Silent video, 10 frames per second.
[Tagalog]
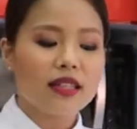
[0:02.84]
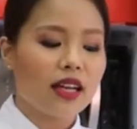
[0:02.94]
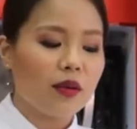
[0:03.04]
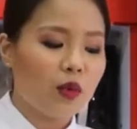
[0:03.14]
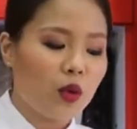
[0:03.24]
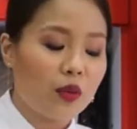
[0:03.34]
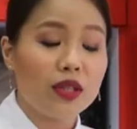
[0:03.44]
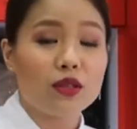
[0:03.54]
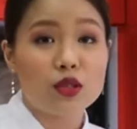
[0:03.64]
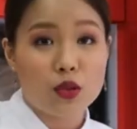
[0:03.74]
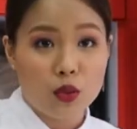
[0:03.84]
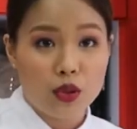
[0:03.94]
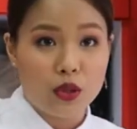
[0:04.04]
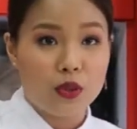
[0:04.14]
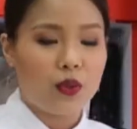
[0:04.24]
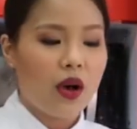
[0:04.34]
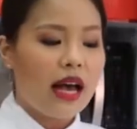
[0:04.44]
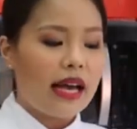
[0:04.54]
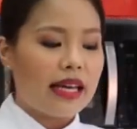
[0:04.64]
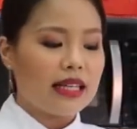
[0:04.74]
that I'm going to show you
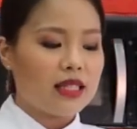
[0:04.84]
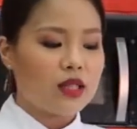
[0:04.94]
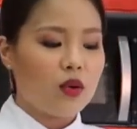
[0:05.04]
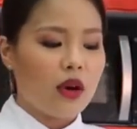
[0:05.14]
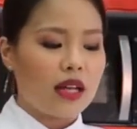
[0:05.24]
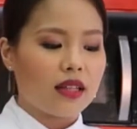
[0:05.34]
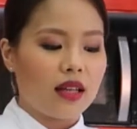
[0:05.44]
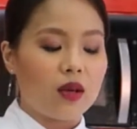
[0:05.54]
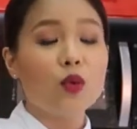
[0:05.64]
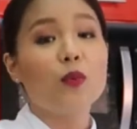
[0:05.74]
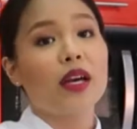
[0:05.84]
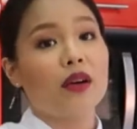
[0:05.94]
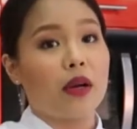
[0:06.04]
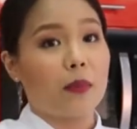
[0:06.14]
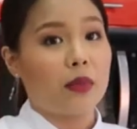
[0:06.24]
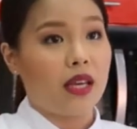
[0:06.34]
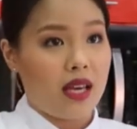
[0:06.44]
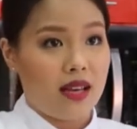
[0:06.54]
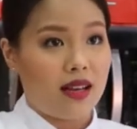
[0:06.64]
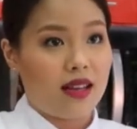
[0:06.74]
is yung ating ube
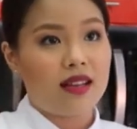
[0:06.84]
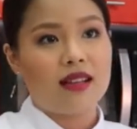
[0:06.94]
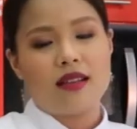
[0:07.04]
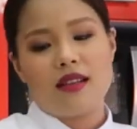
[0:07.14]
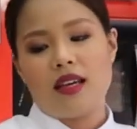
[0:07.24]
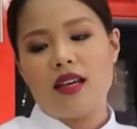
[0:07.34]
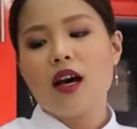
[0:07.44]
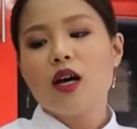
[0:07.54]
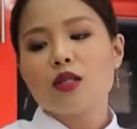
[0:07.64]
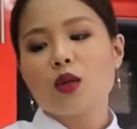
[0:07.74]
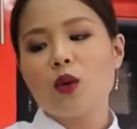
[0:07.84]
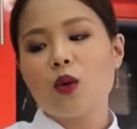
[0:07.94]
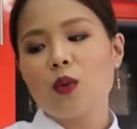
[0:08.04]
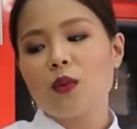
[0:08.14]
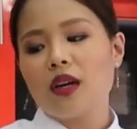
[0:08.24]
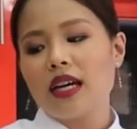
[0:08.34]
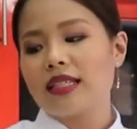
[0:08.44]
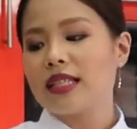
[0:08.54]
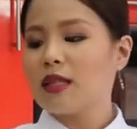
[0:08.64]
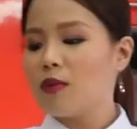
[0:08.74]
cupcake. Okay? So,
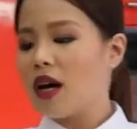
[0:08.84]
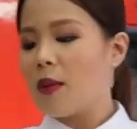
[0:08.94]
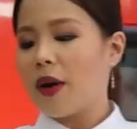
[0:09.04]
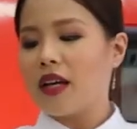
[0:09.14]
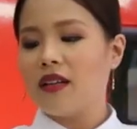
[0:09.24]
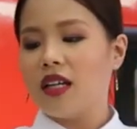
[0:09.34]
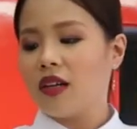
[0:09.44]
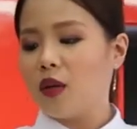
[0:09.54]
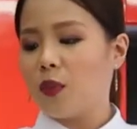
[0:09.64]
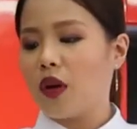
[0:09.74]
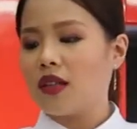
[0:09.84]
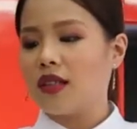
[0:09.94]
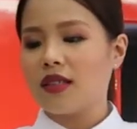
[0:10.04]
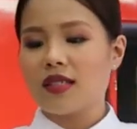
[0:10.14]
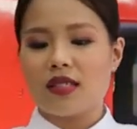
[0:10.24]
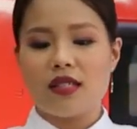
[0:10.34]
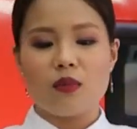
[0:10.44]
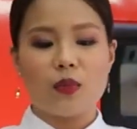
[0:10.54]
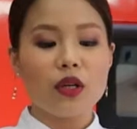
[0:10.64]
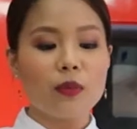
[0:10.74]
isa sa mga pioneering products ni
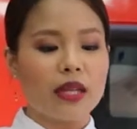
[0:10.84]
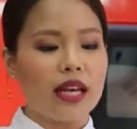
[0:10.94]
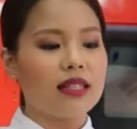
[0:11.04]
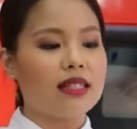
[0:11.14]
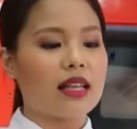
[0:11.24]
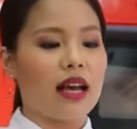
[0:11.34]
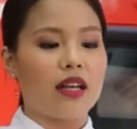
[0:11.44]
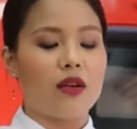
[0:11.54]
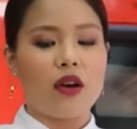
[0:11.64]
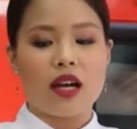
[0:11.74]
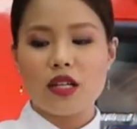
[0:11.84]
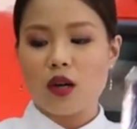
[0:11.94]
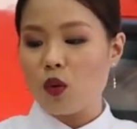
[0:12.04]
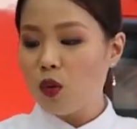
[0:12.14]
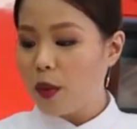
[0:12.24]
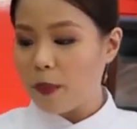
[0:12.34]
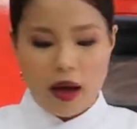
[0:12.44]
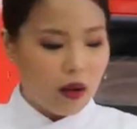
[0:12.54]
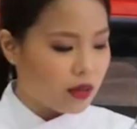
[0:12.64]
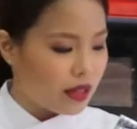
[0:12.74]
Pure Blends ay yung kanyang ube
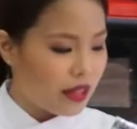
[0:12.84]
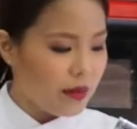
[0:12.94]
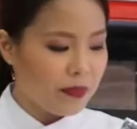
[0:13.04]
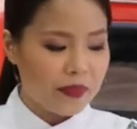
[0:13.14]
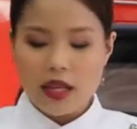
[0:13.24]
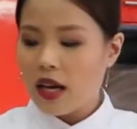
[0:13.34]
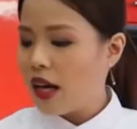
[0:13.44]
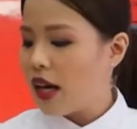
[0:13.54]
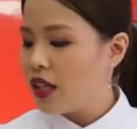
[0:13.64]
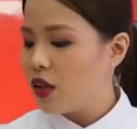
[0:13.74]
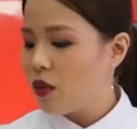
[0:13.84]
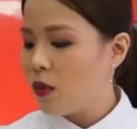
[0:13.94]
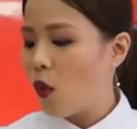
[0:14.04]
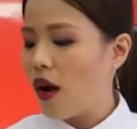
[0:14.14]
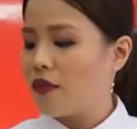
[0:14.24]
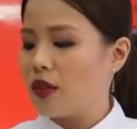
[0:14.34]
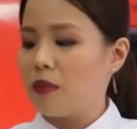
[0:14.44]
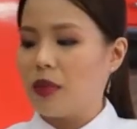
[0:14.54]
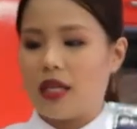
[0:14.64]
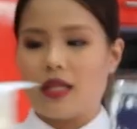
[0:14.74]
powder and yung Water
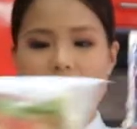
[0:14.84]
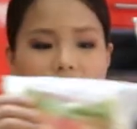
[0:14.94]
mix.